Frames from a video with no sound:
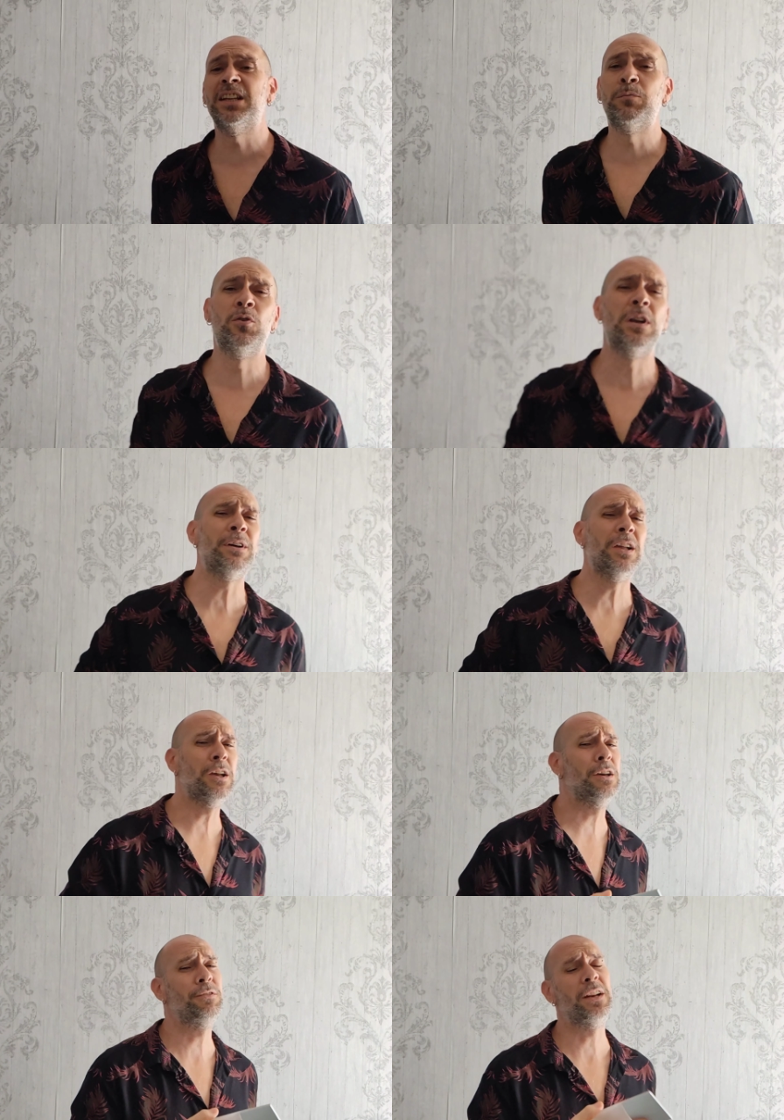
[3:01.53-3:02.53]
tenemos
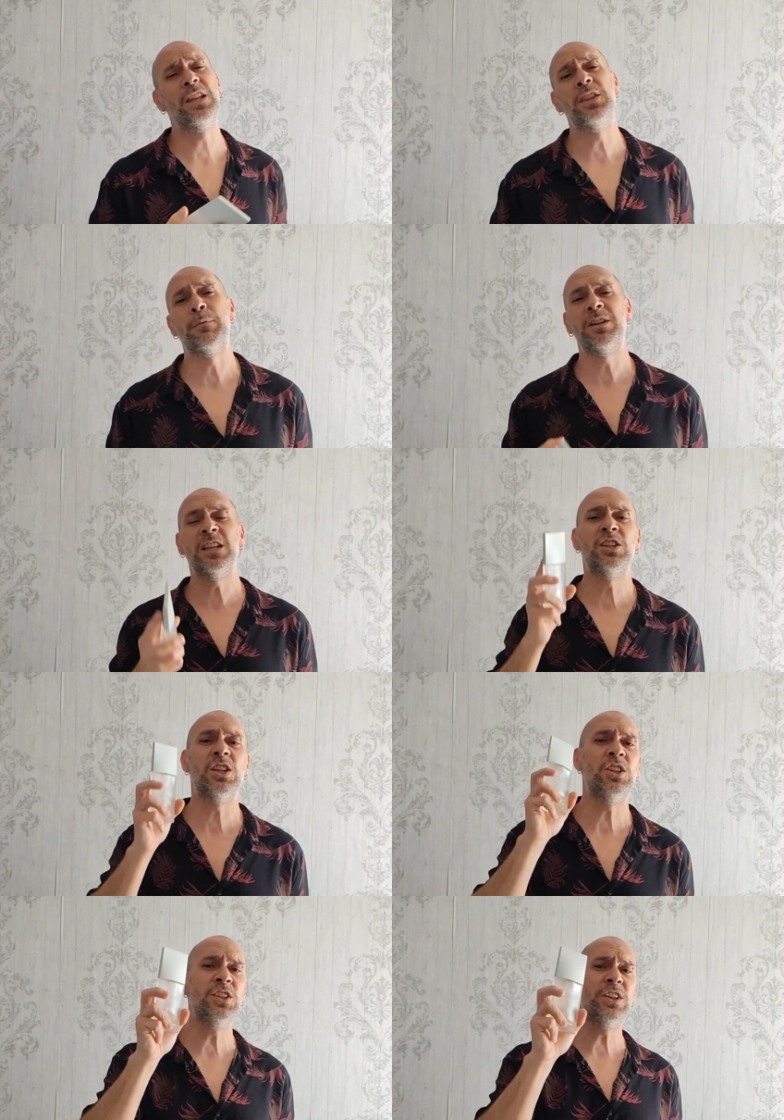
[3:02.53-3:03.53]
una fragancia
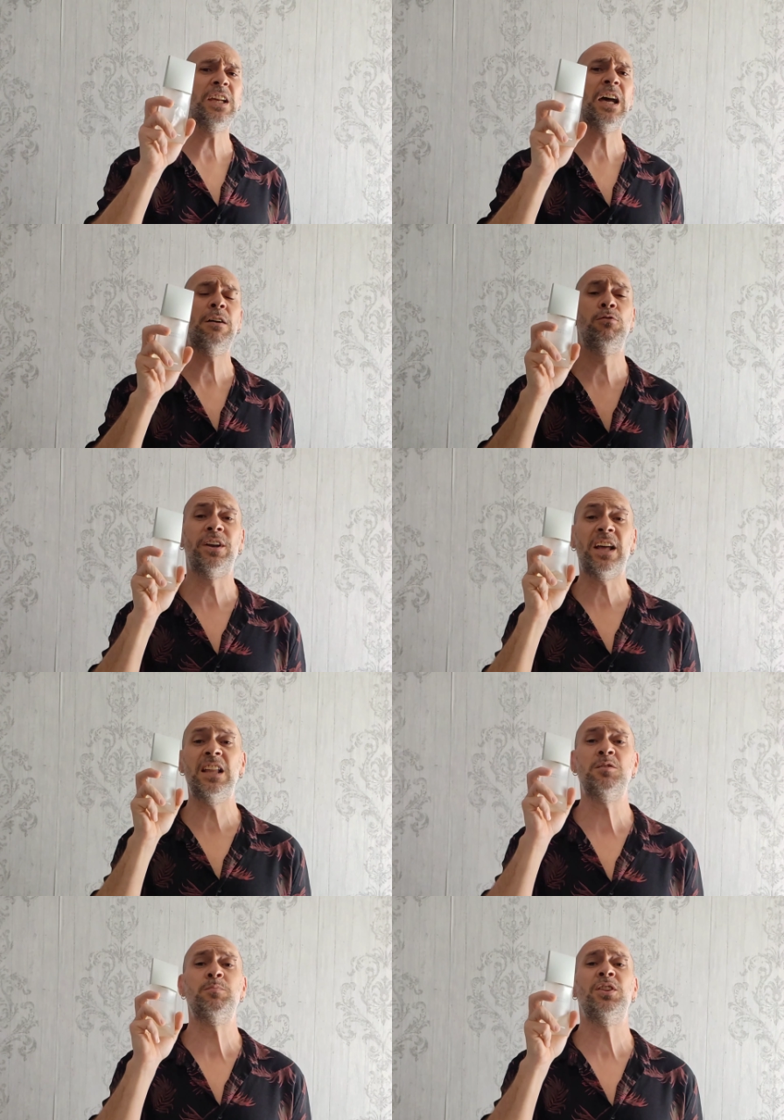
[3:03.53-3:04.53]
bastante cítrica, floral,
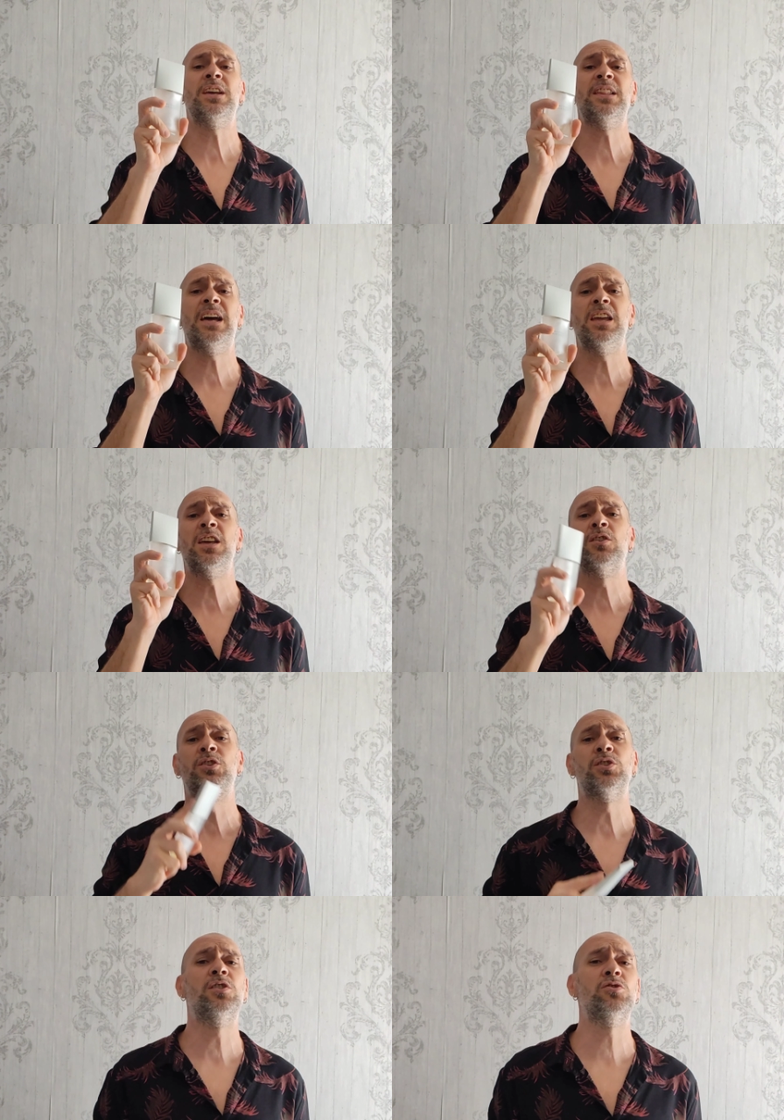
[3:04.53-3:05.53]
especiada y
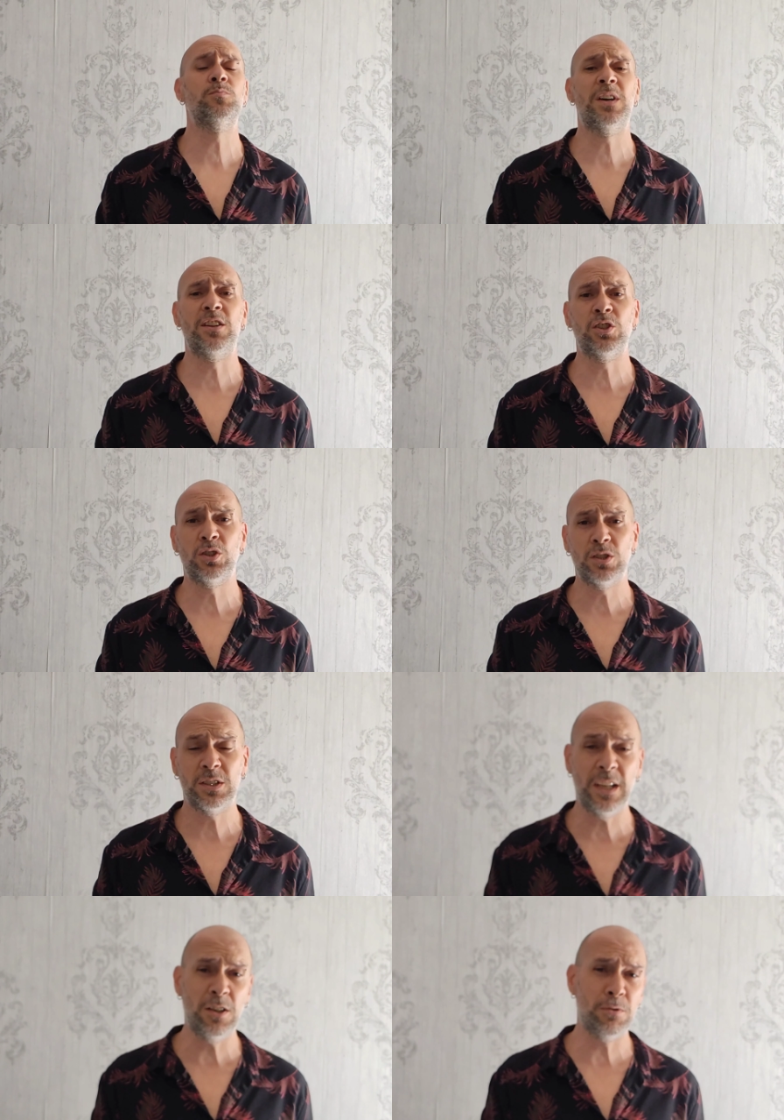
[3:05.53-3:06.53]
con tonos maderosos
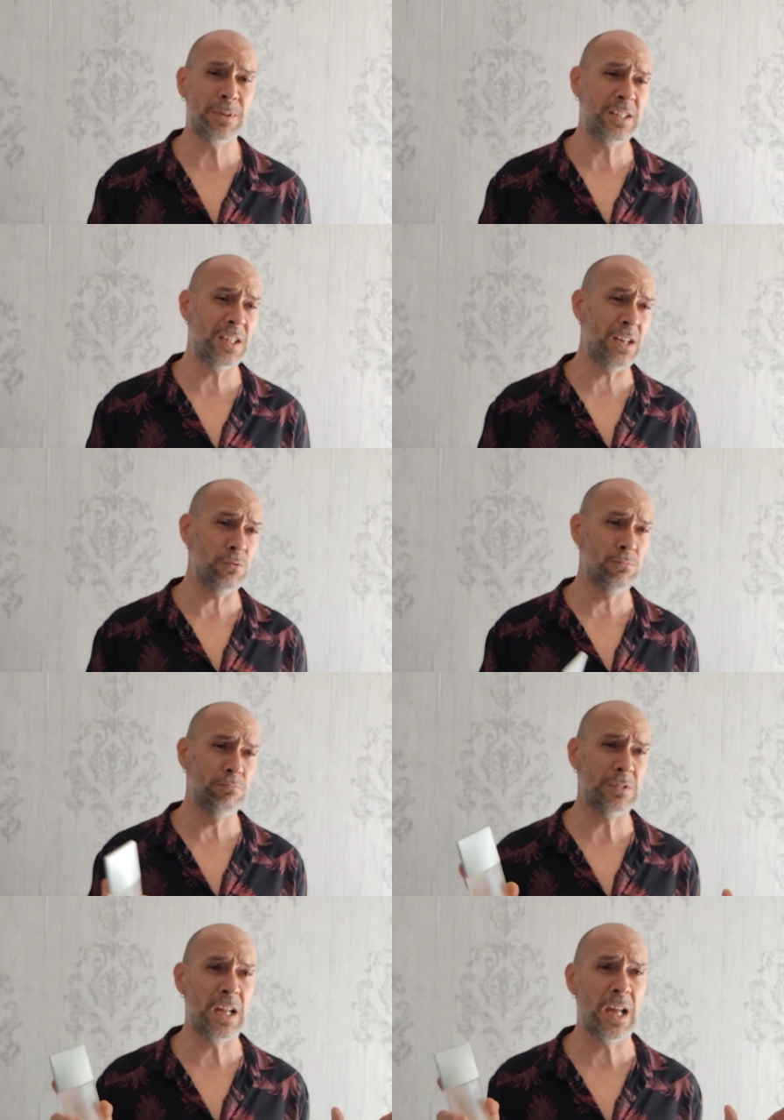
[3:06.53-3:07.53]
que nos va a dar
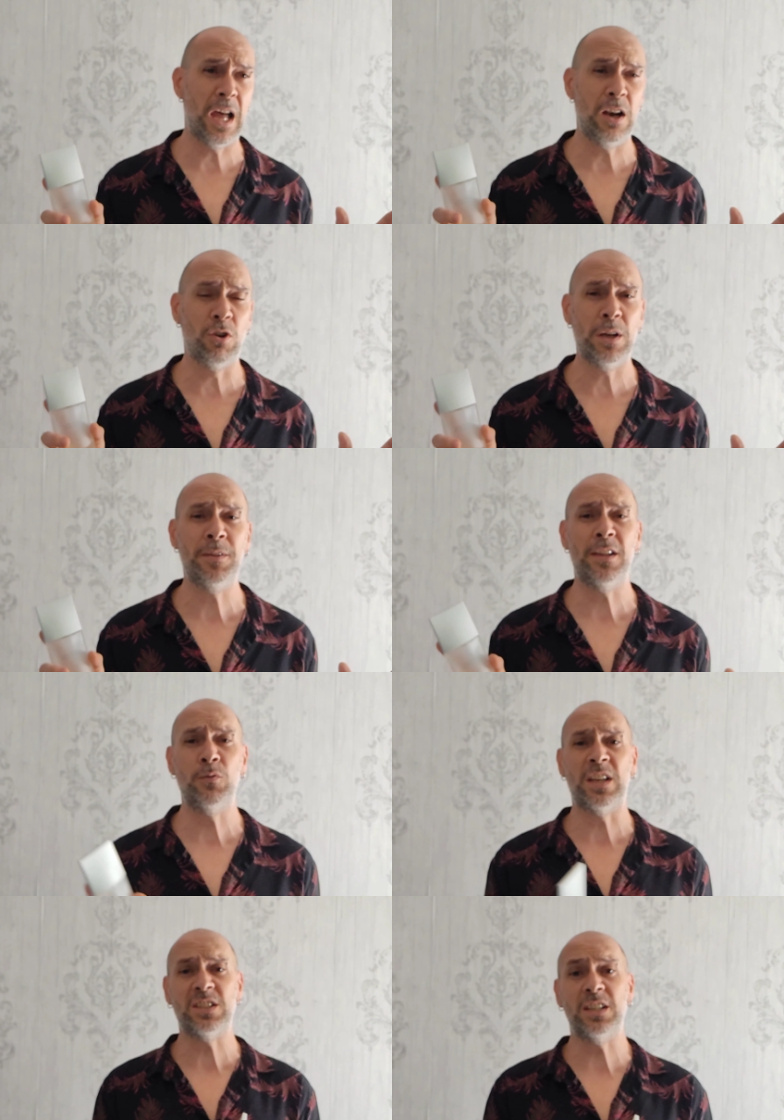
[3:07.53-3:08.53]
una longevidad de
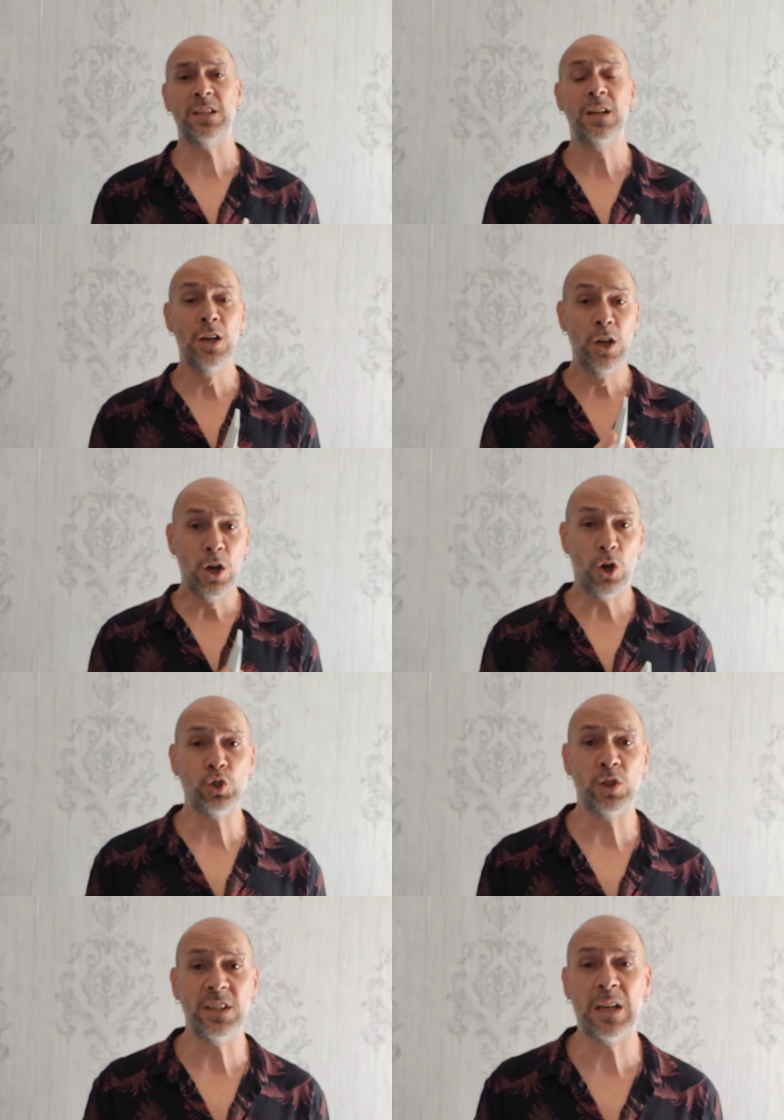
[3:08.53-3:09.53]
unas 6
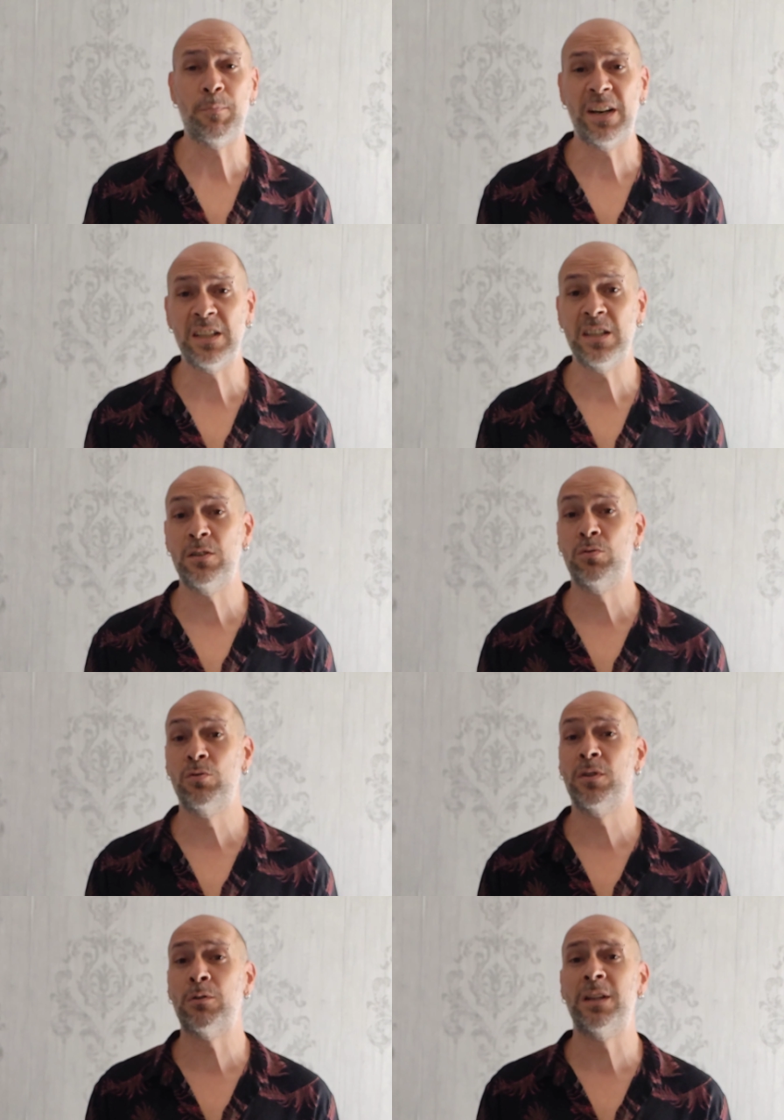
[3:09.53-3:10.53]
8 horitas para ser
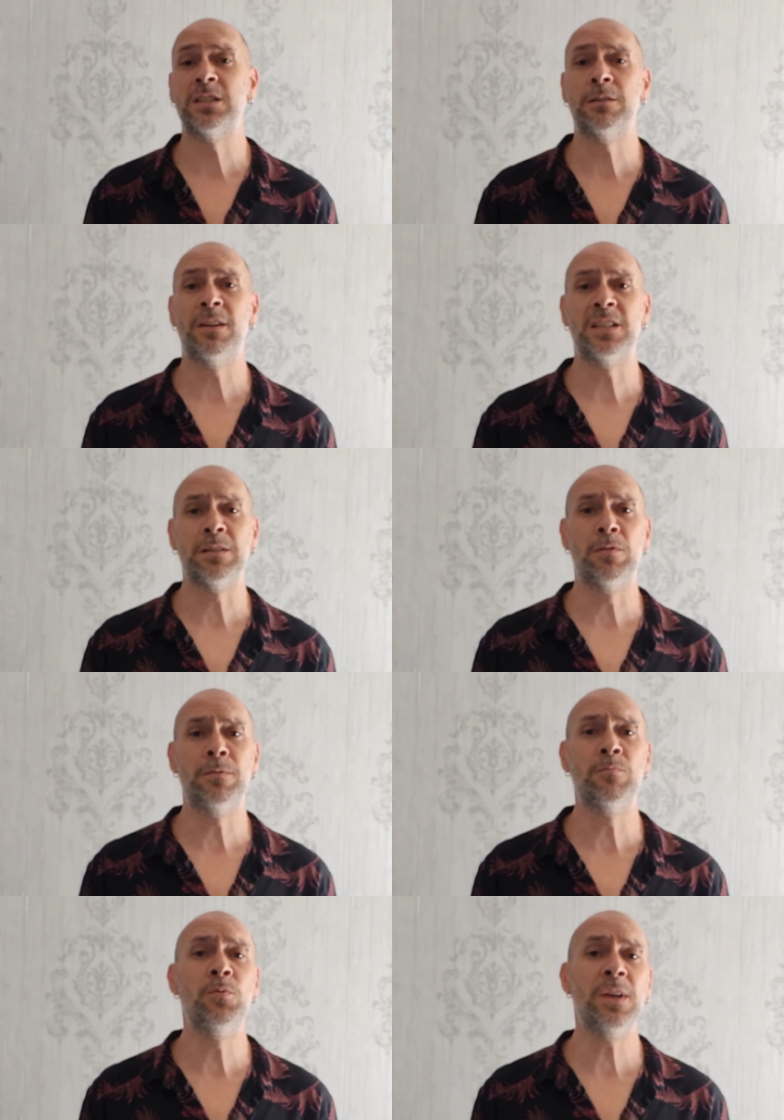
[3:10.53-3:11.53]
uno de los que se va a
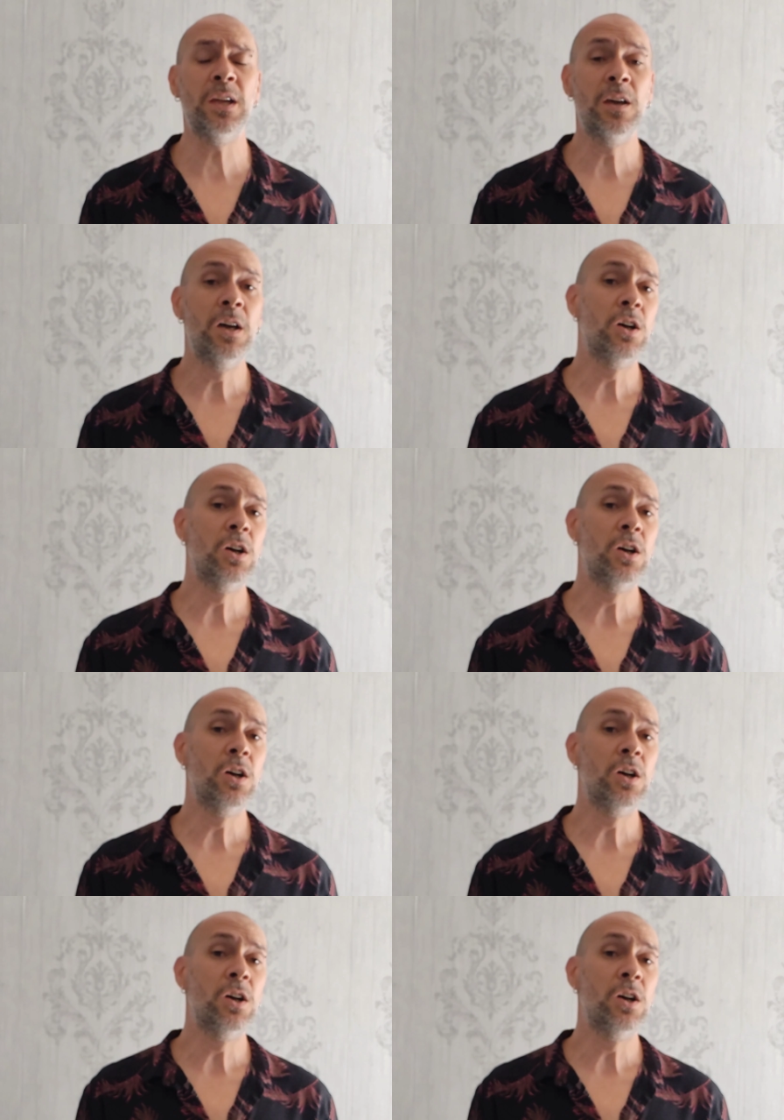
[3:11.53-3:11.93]
desenvolver muy bien,